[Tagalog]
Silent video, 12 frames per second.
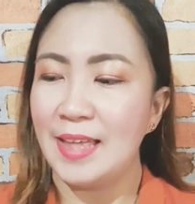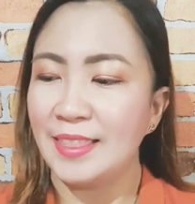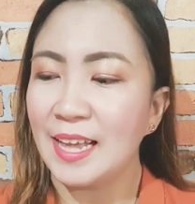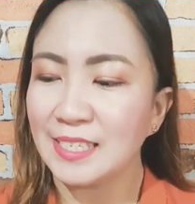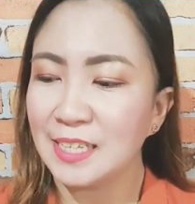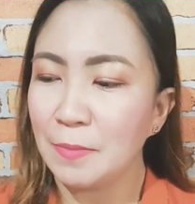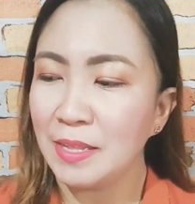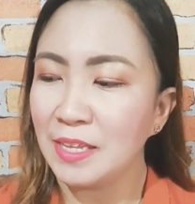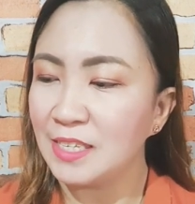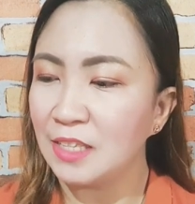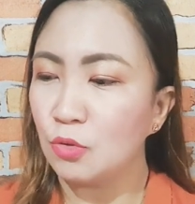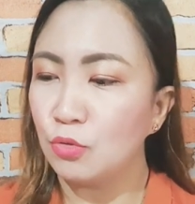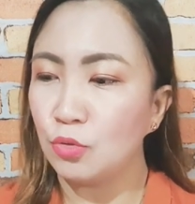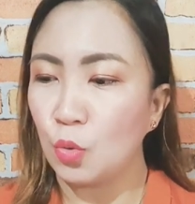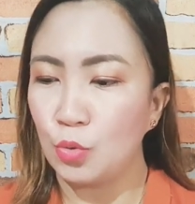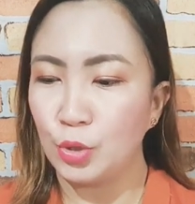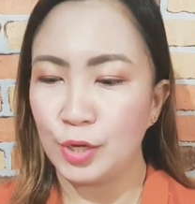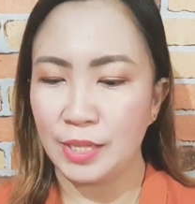Next naman is itong
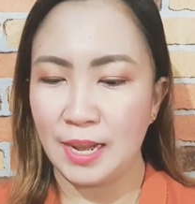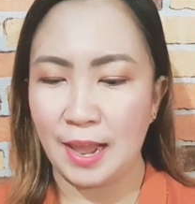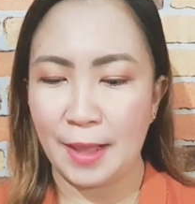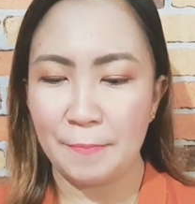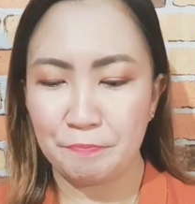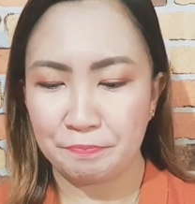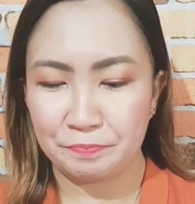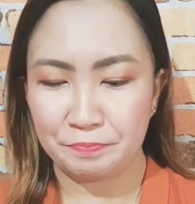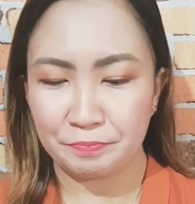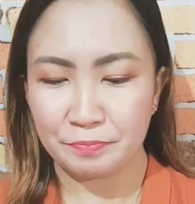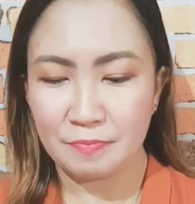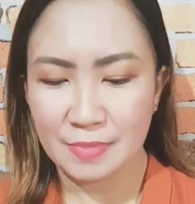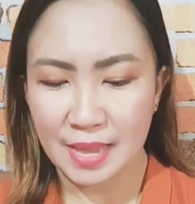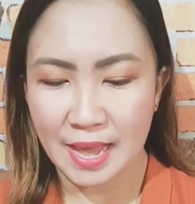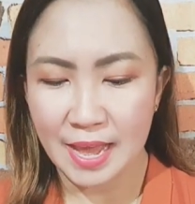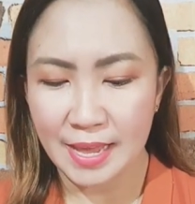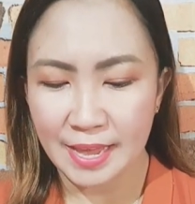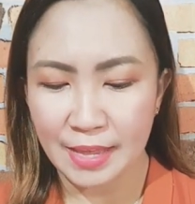toner nila.
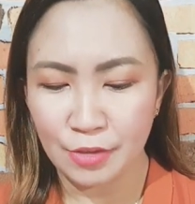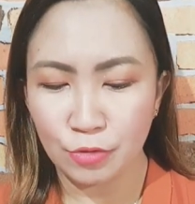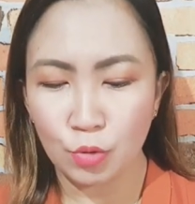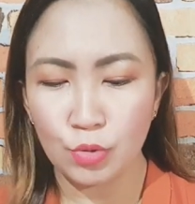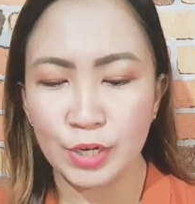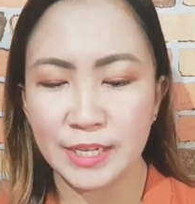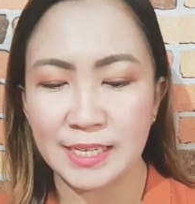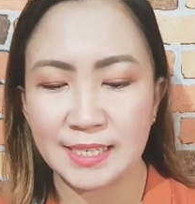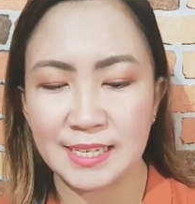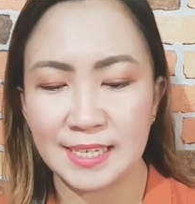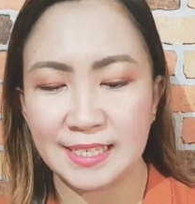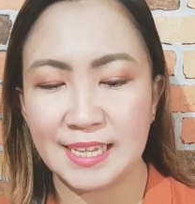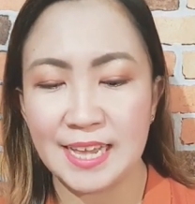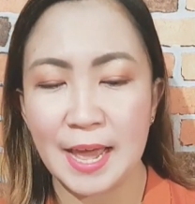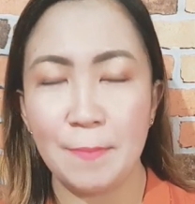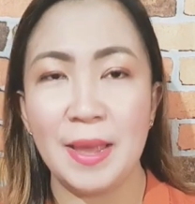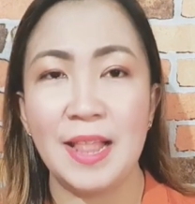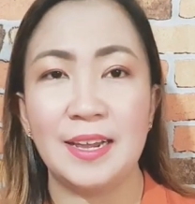Ayan, yung toner na
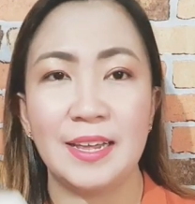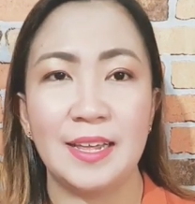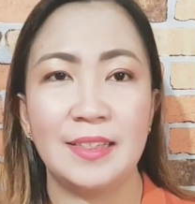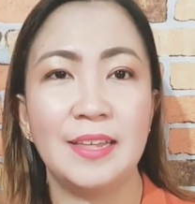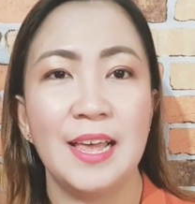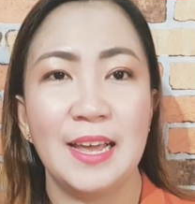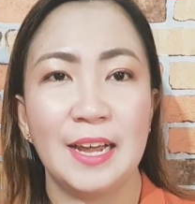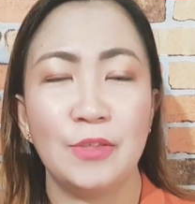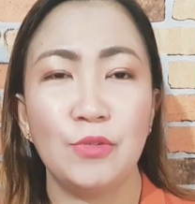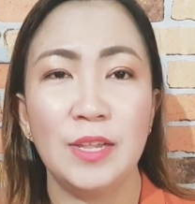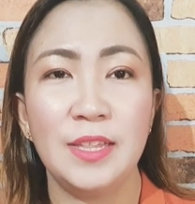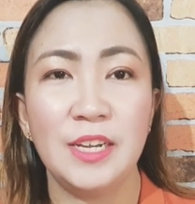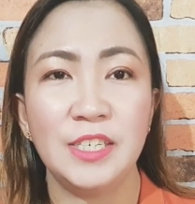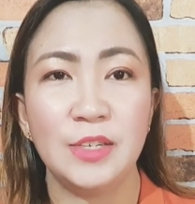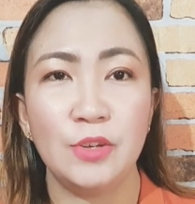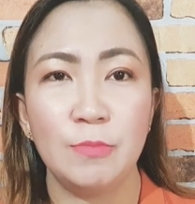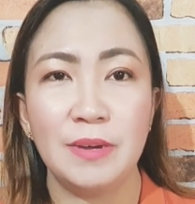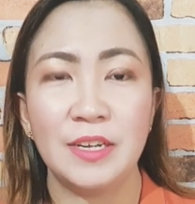60 ml rin. Natulad rin
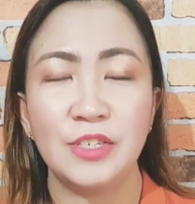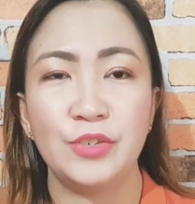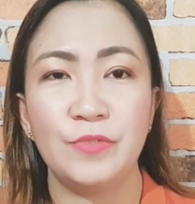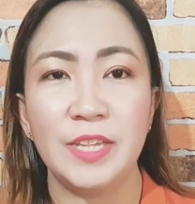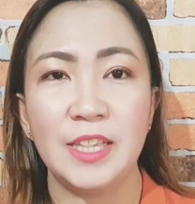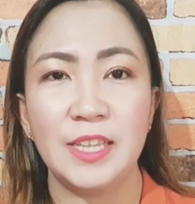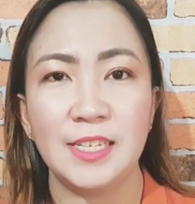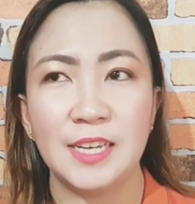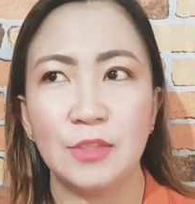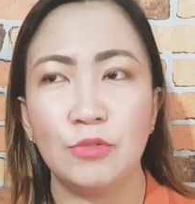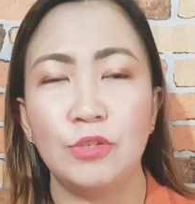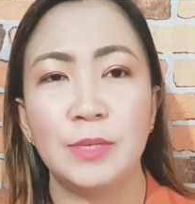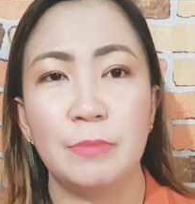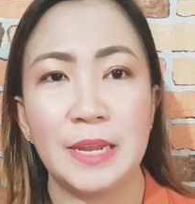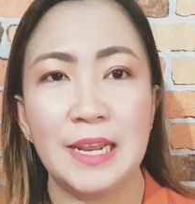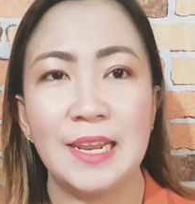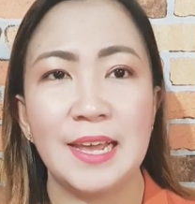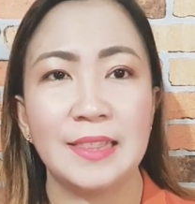siya ng ibang rejuvenating set dun sa
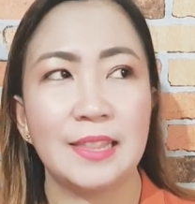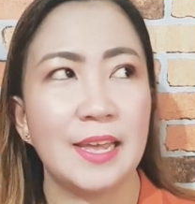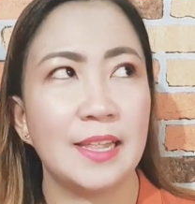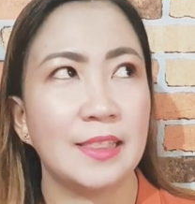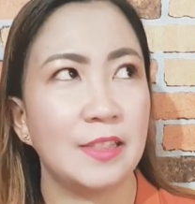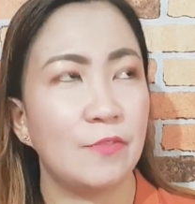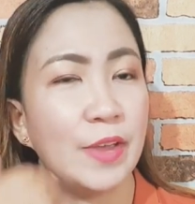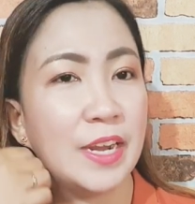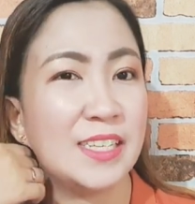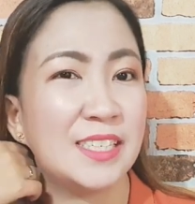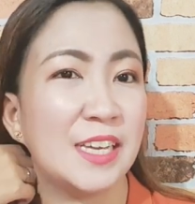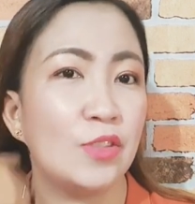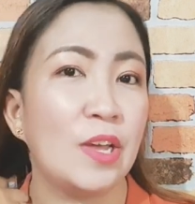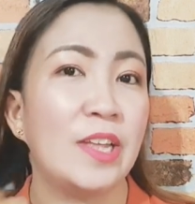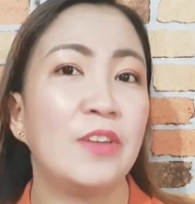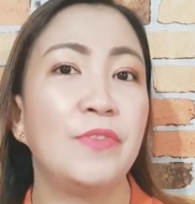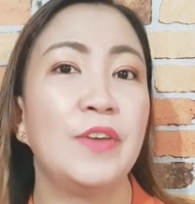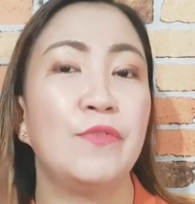Brilliant and Fairy Skin nga
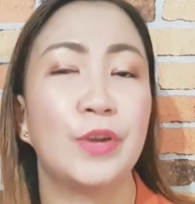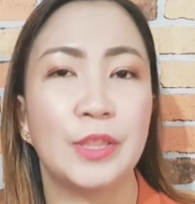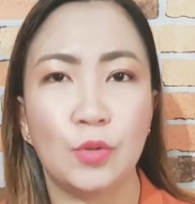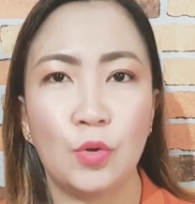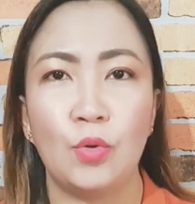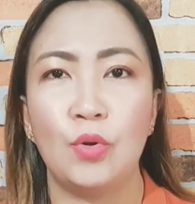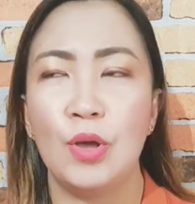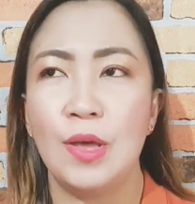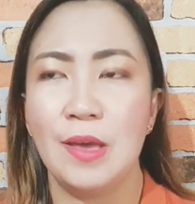na favorite ko.